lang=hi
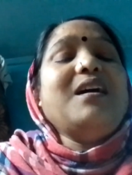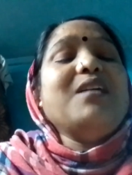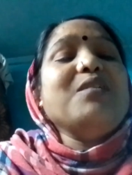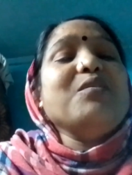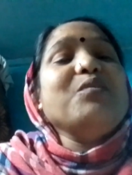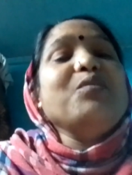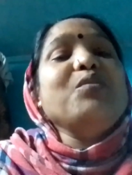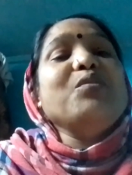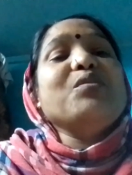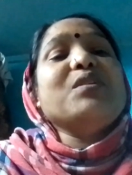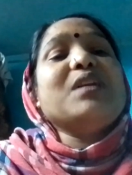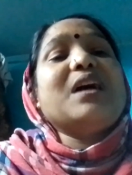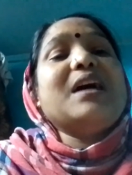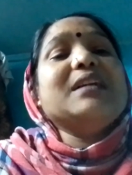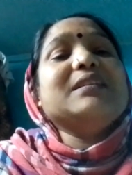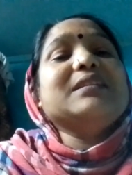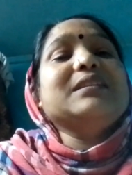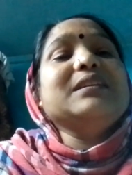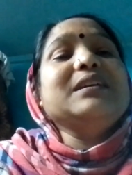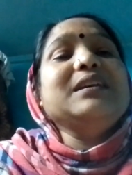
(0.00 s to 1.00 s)
और वो लोग
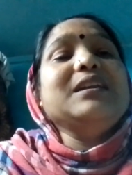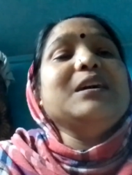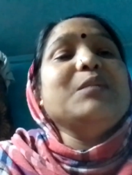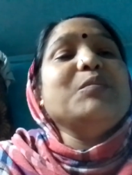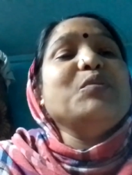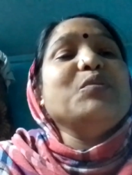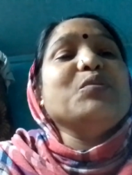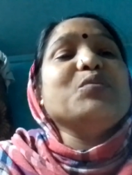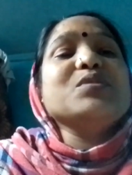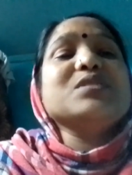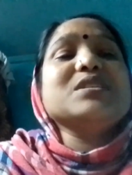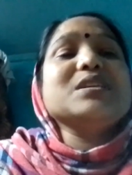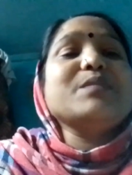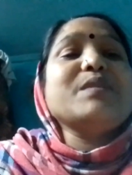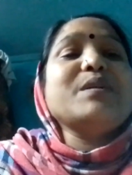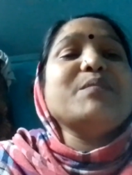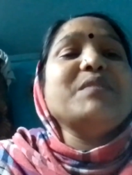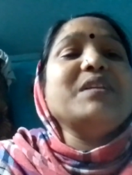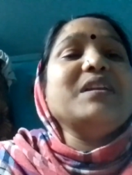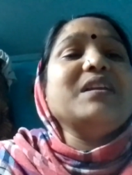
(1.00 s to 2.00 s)
रात दिन हम लोग को
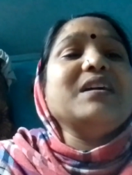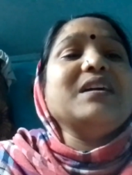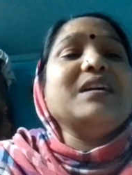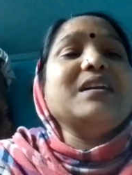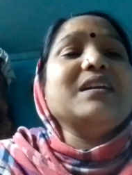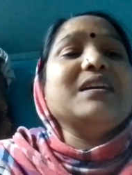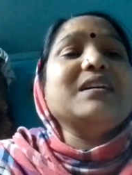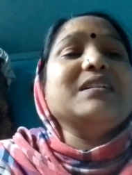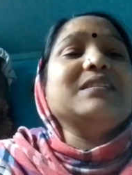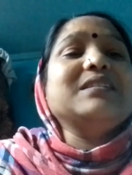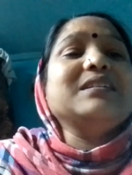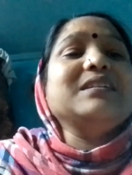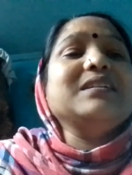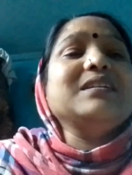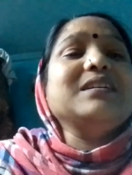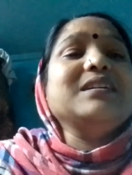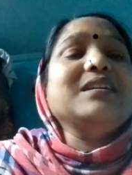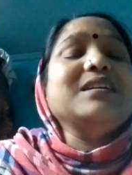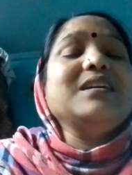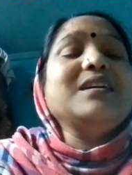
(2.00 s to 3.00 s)
सेवा में लगे रहते
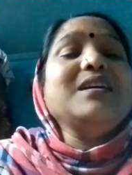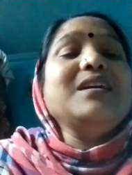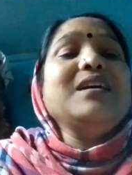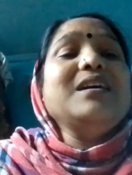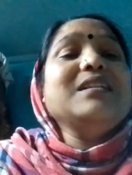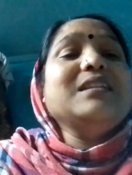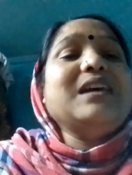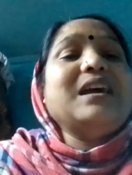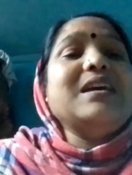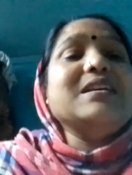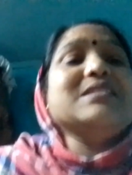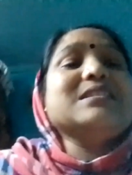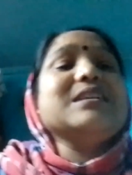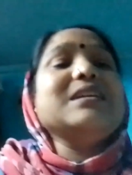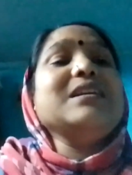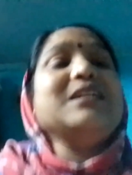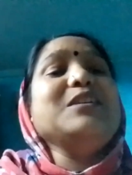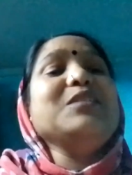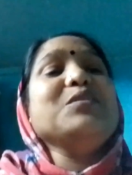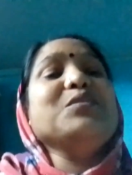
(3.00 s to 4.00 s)
हैं
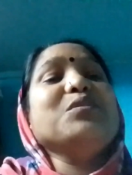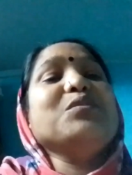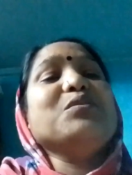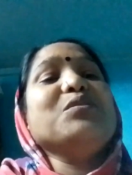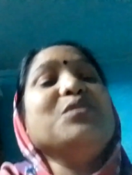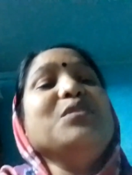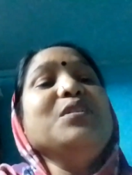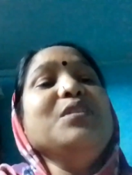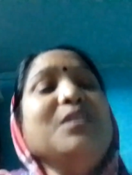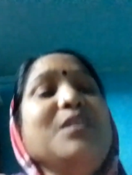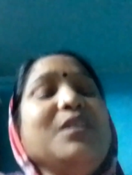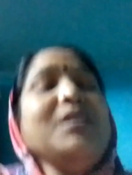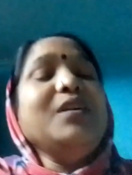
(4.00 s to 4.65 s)
ऐसे हीरो को